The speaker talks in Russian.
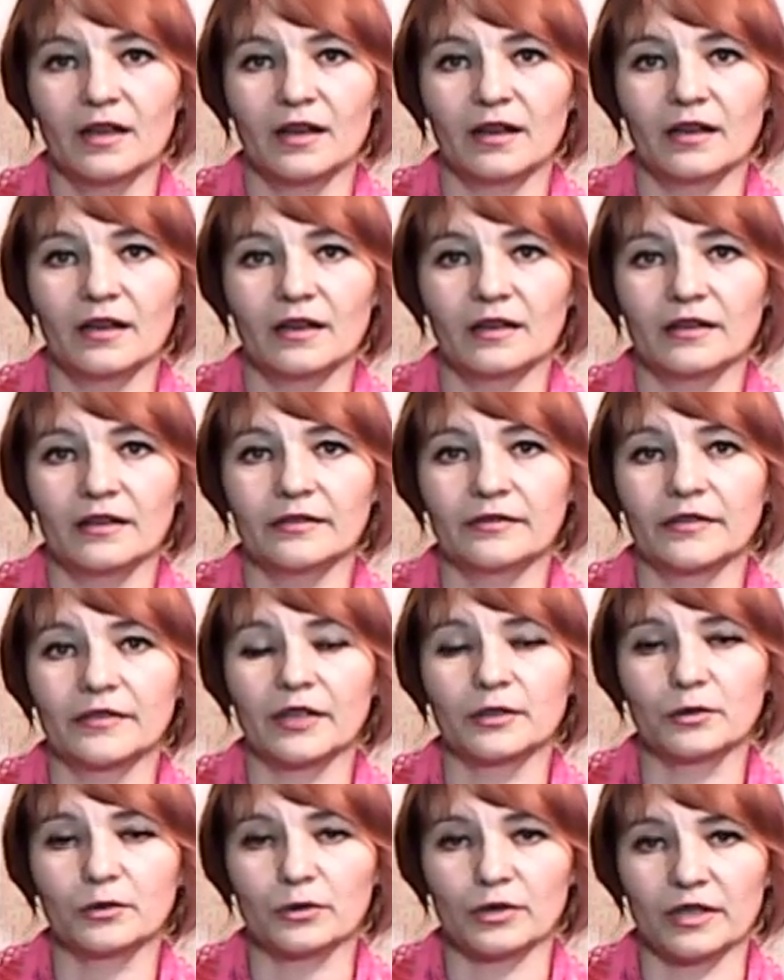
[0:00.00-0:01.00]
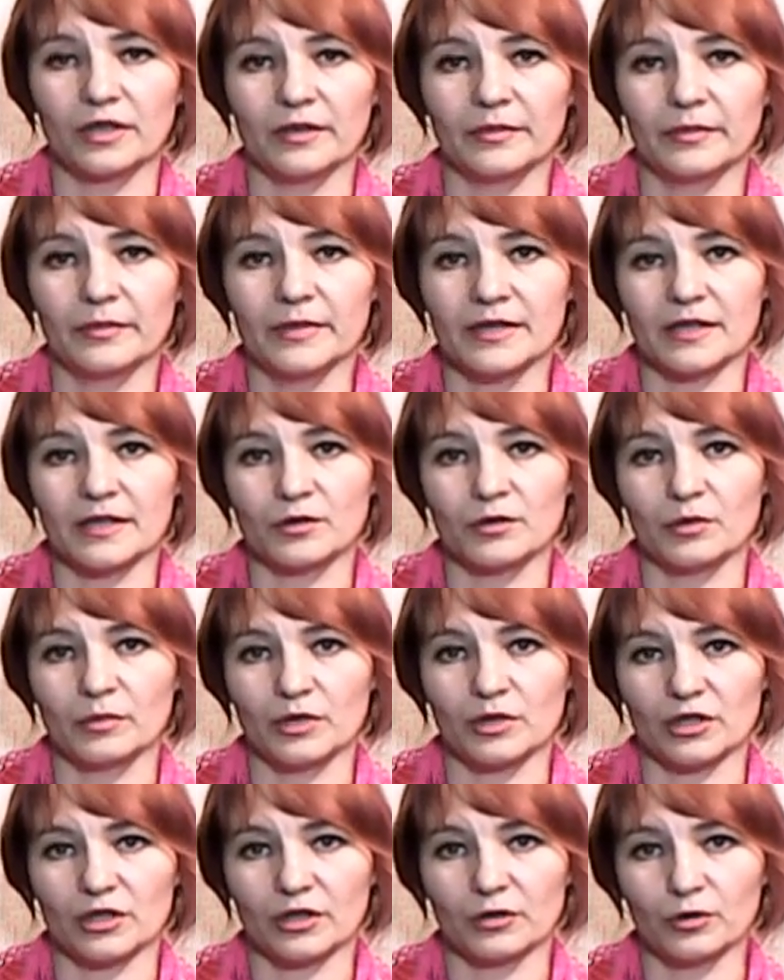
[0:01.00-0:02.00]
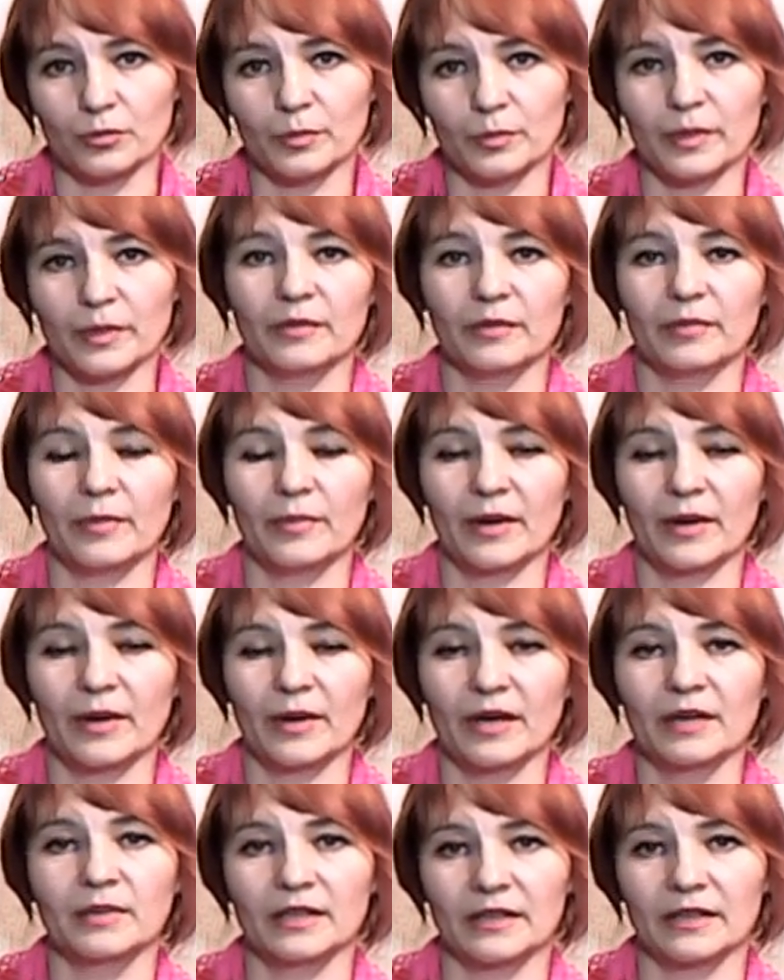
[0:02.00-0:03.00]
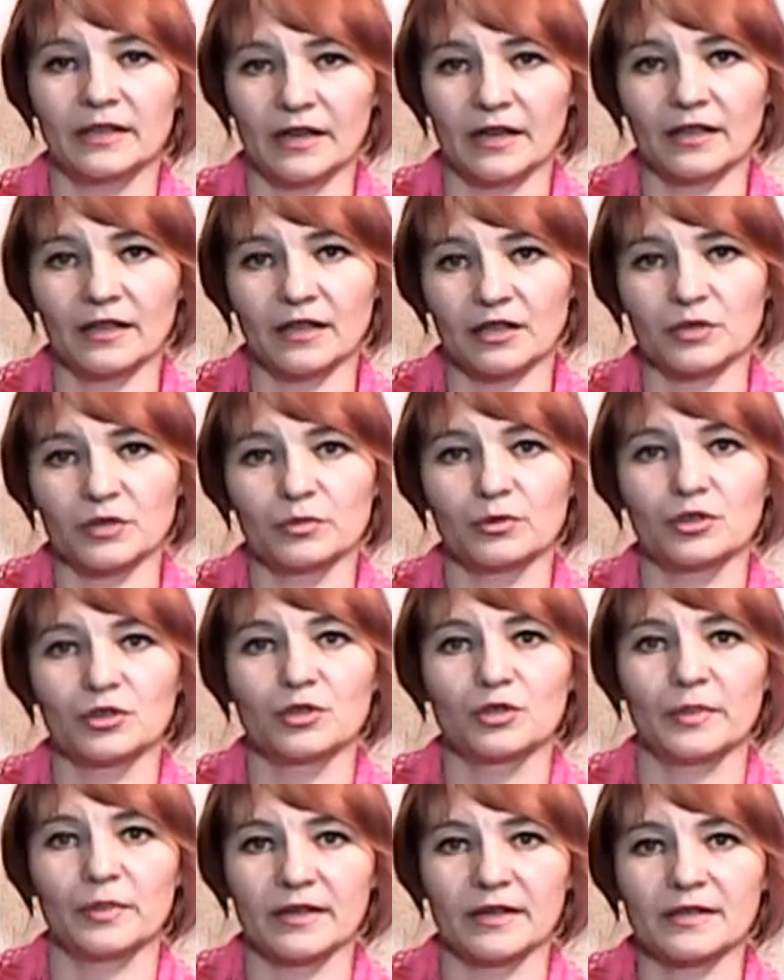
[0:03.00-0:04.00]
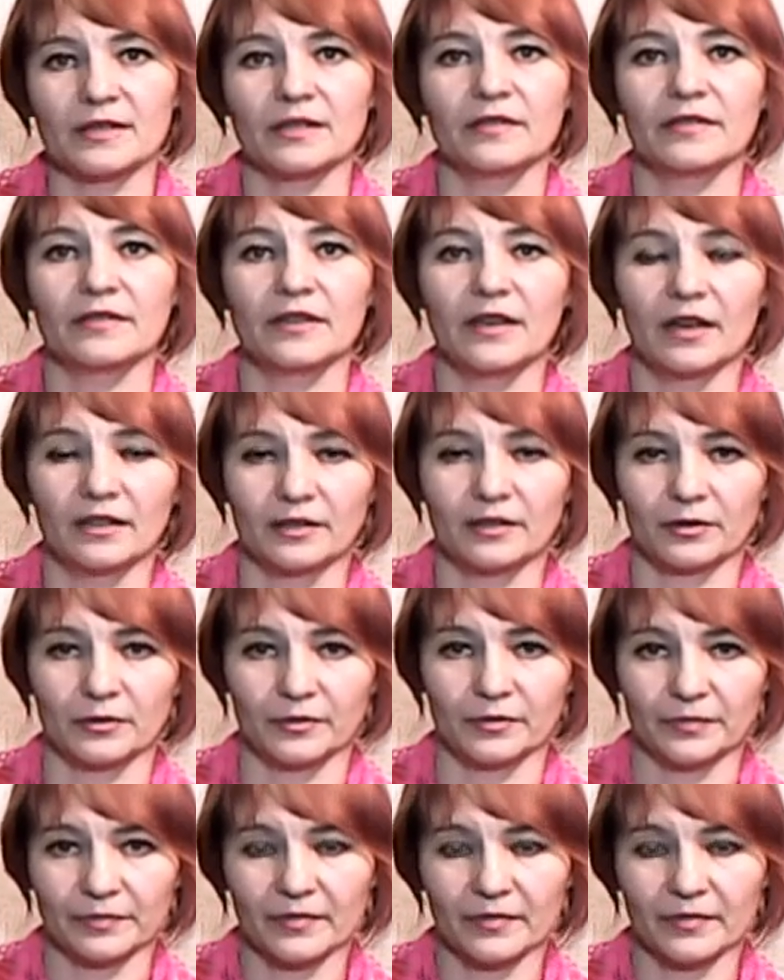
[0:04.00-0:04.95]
э, в который мы со съемочной группой попали благодаря нашему GPS-навигатору.